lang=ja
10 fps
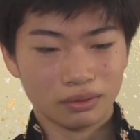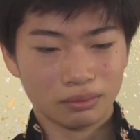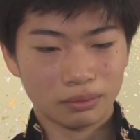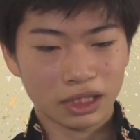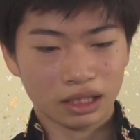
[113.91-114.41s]

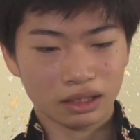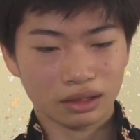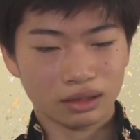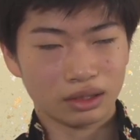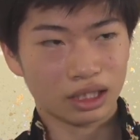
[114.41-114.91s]
また
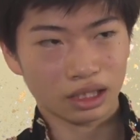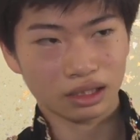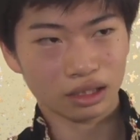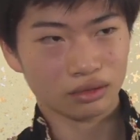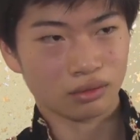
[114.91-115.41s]
出たい
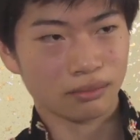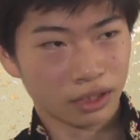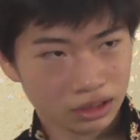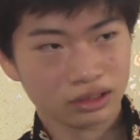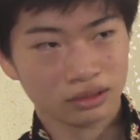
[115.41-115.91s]
なと思い
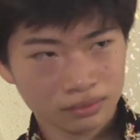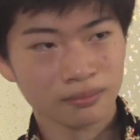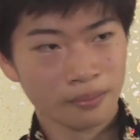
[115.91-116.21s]
ます